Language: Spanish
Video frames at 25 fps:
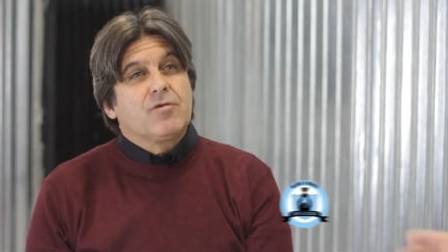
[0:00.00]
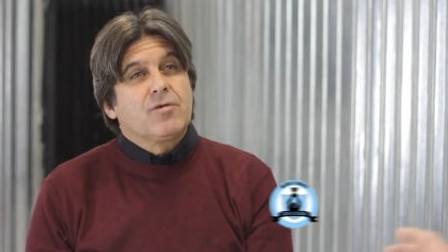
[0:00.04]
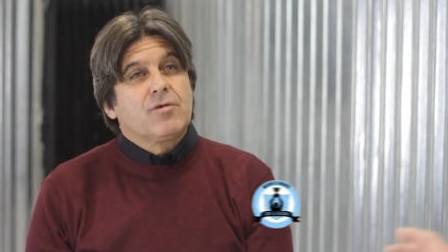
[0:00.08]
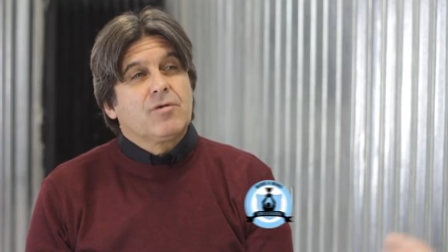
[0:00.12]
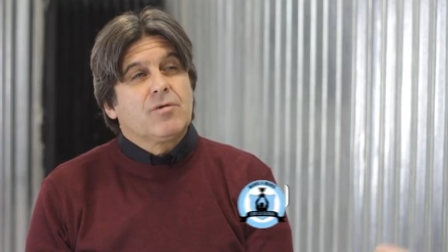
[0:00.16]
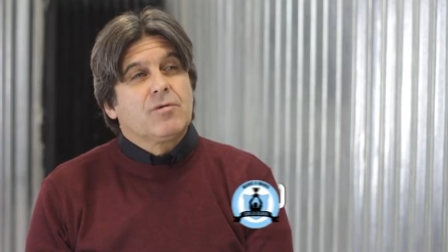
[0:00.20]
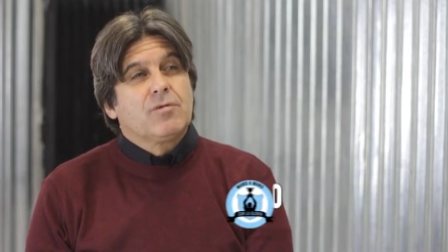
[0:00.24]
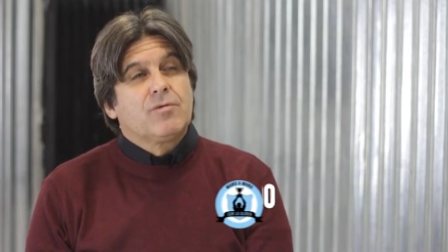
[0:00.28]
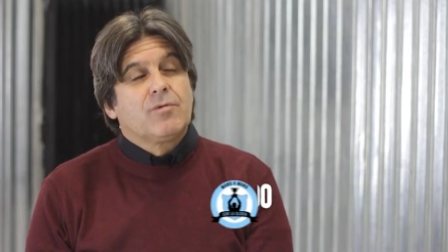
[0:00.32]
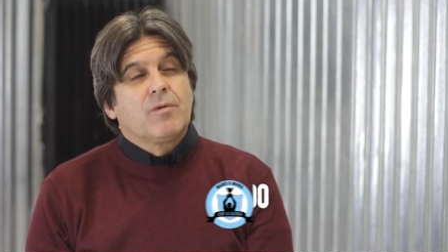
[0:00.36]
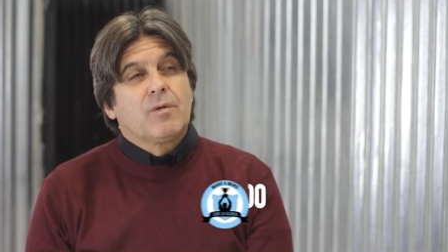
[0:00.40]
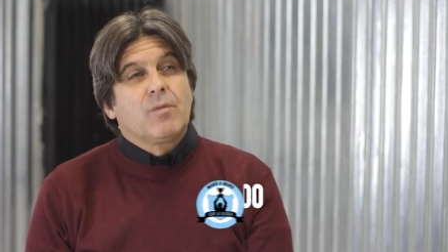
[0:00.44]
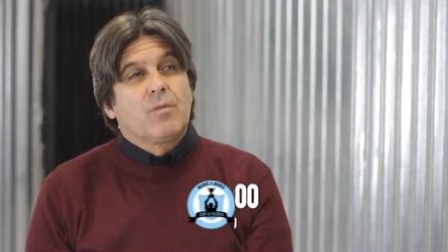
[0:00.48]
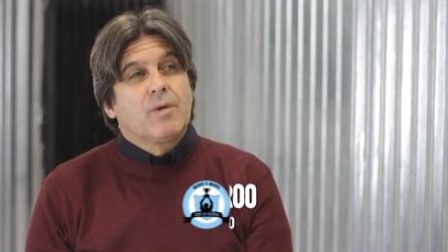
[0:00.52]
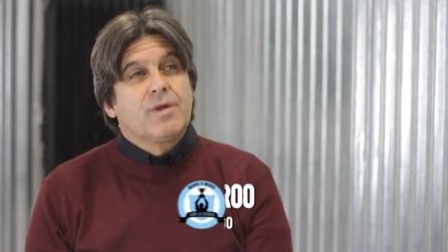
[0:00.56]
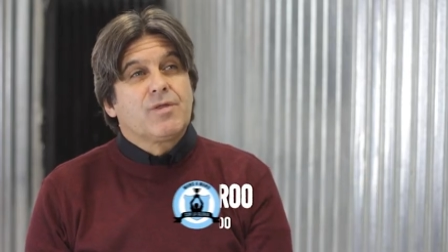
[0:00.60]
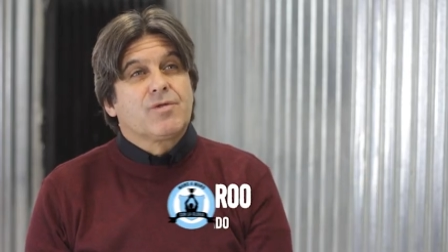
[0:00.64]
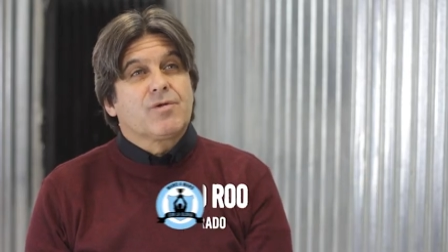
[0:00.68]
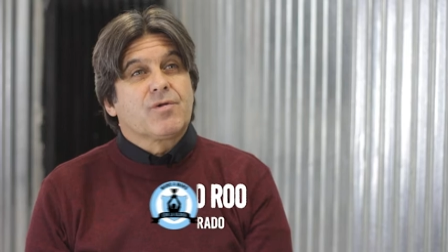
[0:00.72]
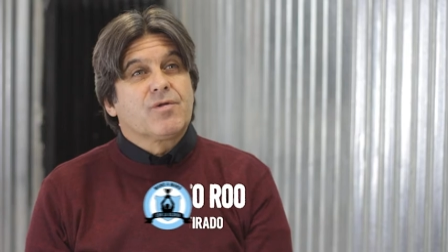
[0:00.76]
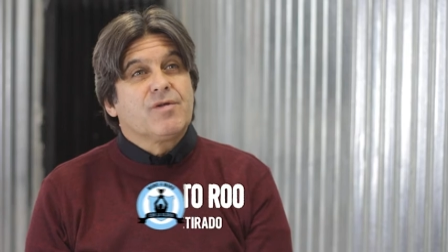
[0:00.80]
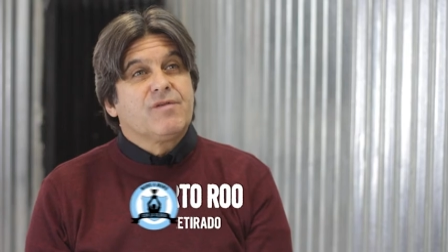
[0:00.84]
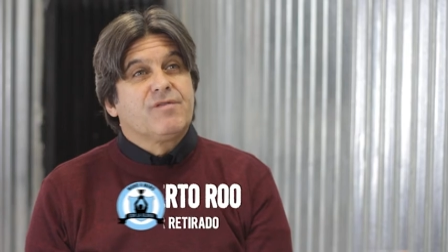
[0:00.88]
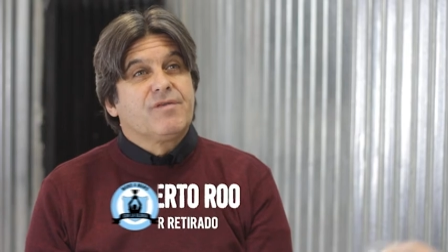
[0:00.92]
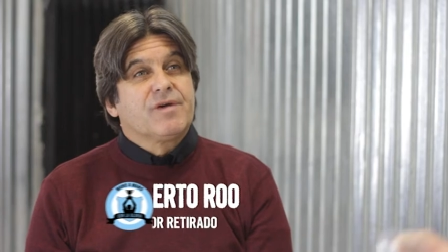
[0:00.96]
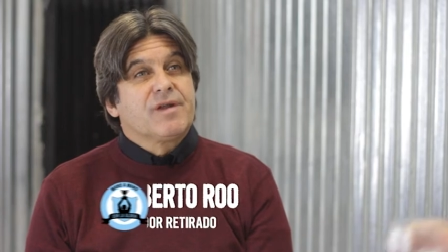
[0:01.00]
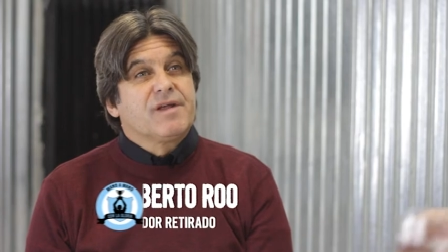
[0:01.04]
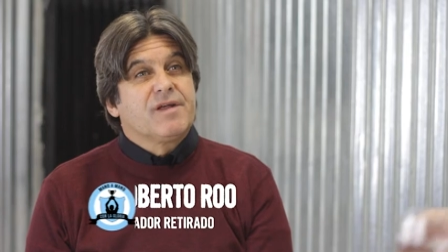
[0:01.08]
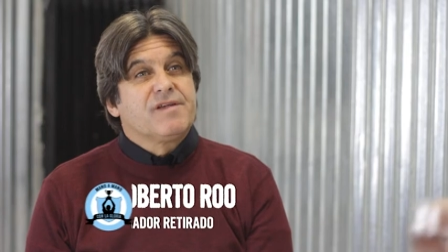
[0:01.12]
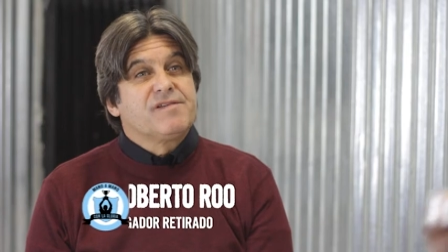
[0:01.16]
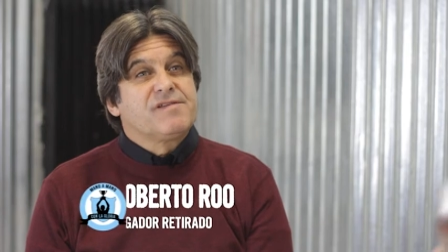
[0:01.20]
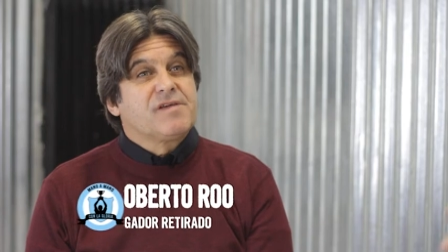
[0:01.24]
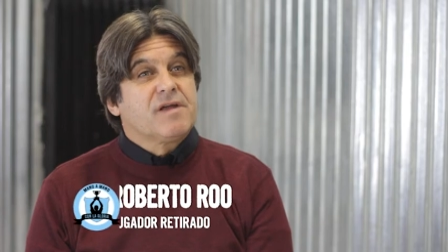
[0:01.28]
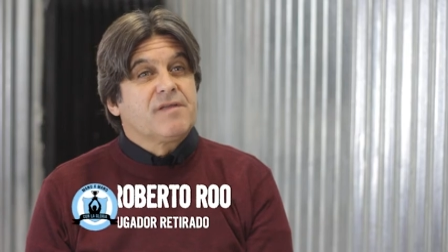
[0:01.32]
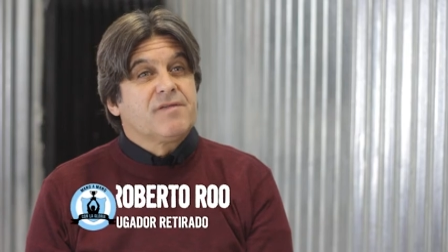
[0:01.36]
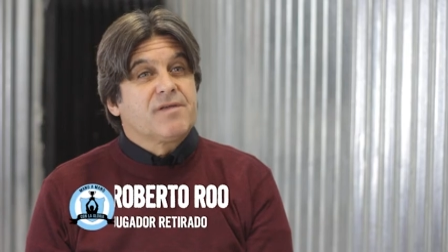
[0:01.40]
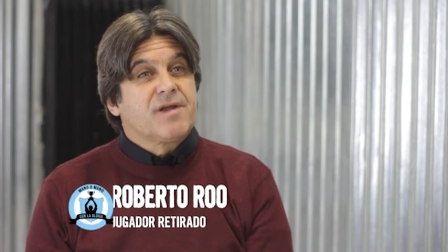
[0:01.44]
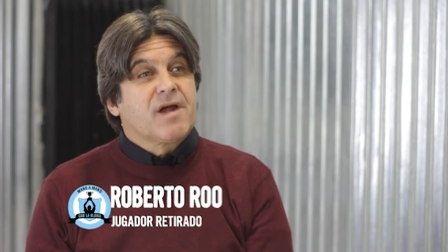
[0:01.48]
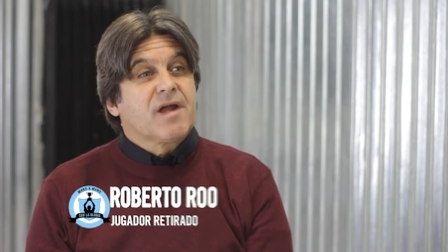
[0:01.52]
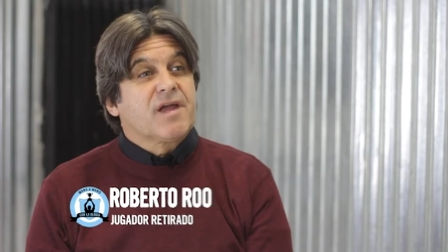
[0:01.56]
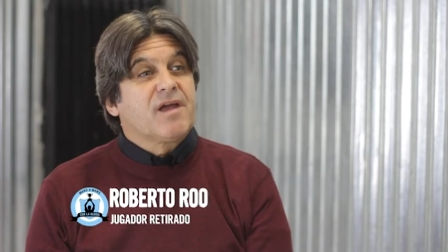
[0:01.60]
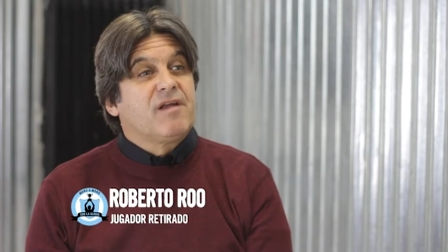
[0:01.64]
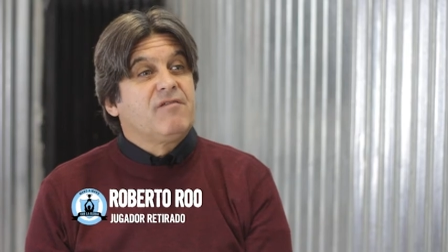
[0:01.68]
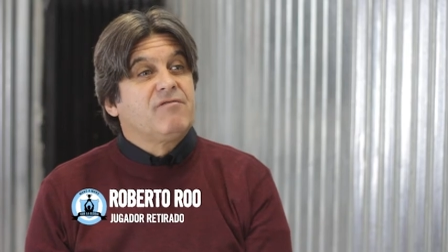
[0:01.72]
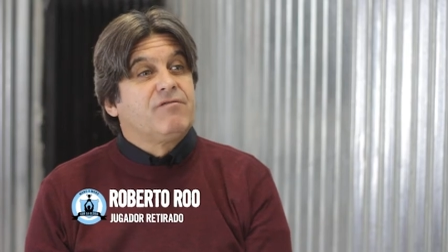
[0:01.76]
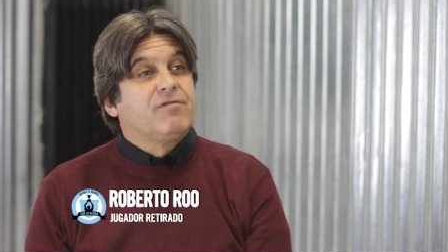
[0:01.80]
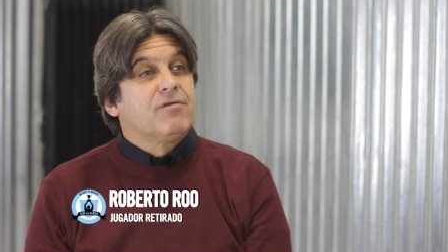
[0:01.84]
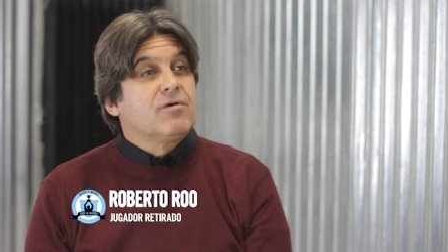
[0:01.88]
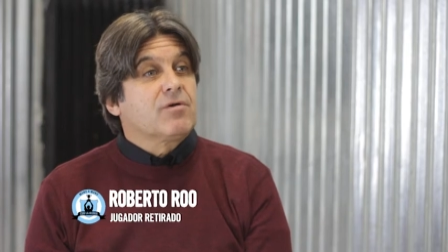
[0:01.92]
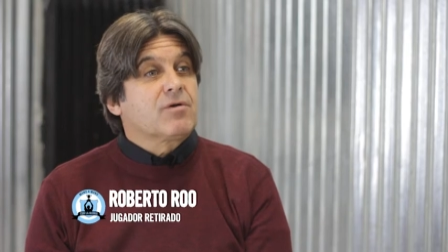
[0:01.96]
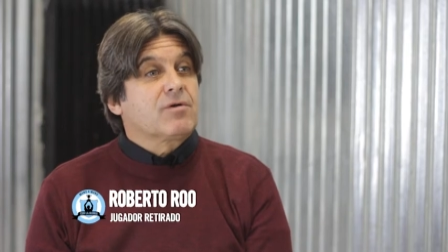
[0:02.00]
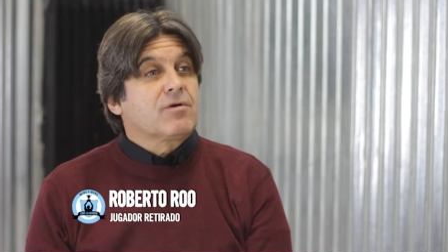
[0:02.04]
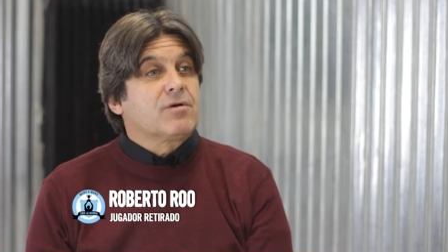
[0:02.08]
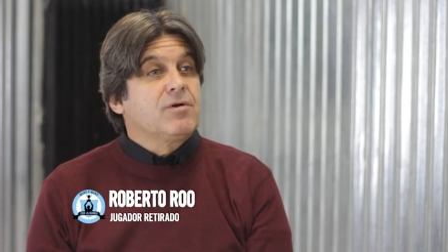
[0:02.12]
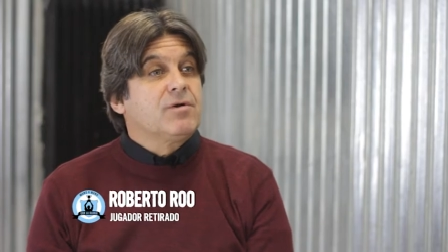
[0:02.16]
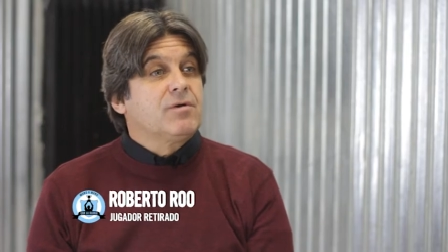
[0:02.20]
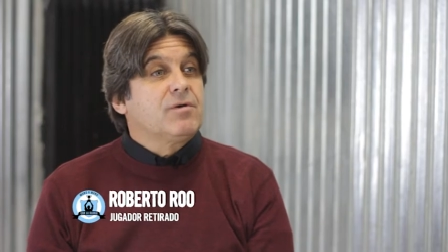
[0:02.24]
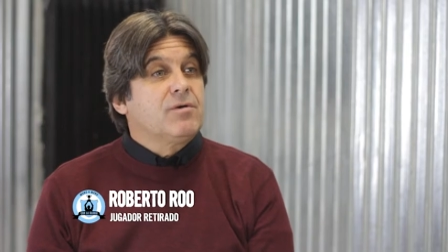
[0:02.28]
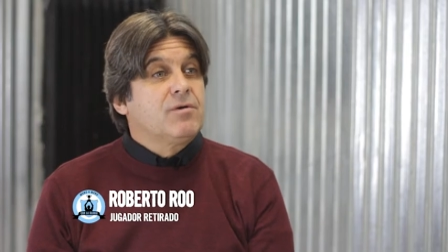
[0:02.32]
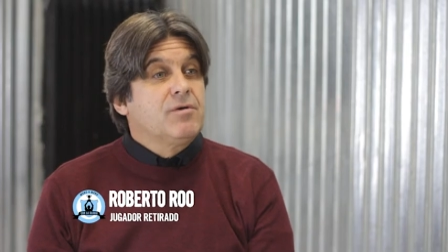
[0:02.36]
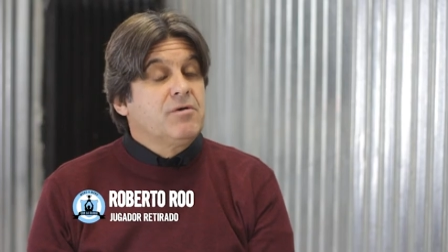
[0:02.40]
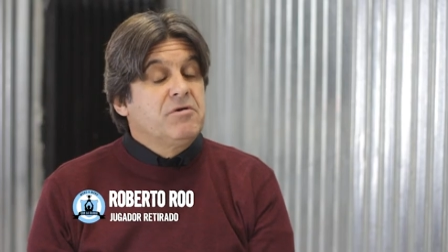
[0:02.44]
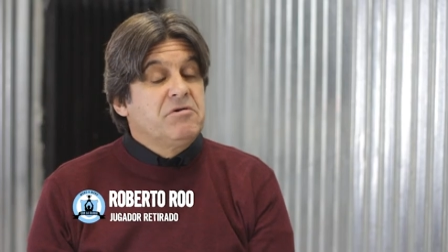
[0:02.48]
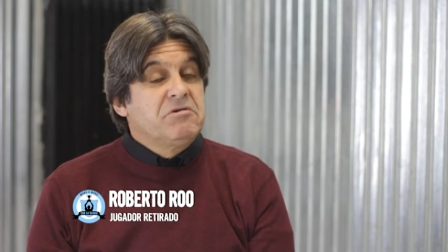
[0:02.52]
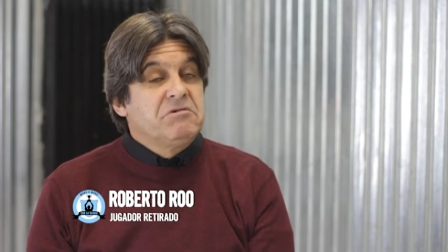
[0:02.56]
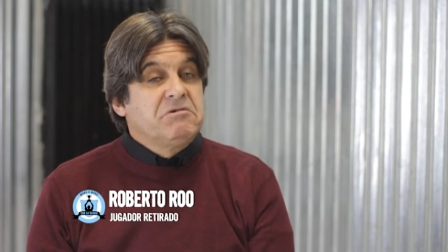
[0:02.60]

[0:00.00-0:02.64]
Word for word: yo no, no encuentro diferencia entre aquel forno